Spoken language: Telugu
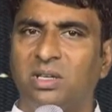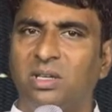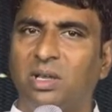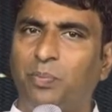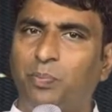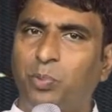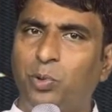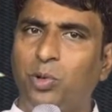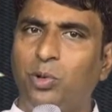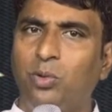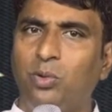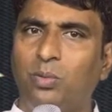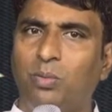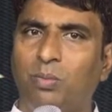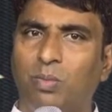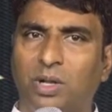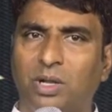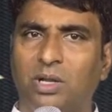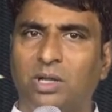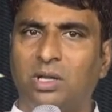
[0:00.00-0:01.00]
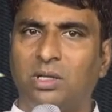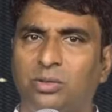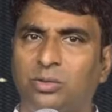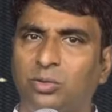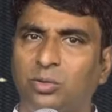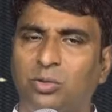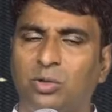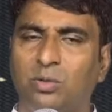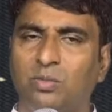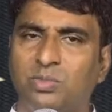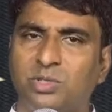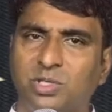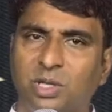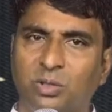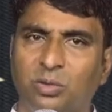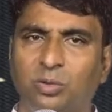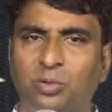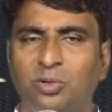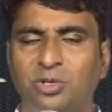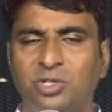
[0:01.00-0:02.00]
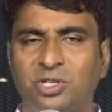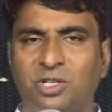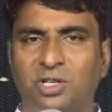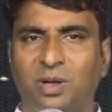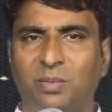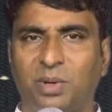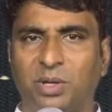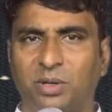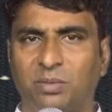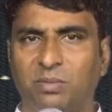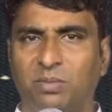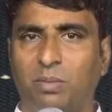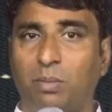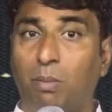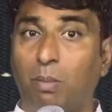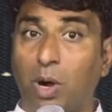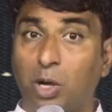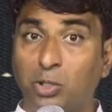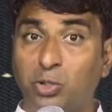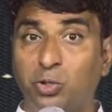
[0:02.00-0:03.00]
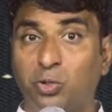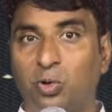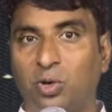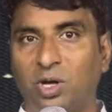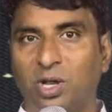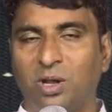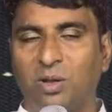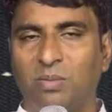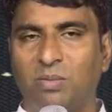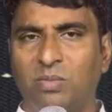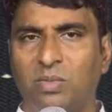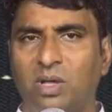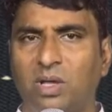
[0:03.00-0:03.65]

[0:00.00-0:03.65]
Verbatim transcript: ఎప్పుడు మన దుఃఖం సంతోషంగా మనం మార్చుకోగలం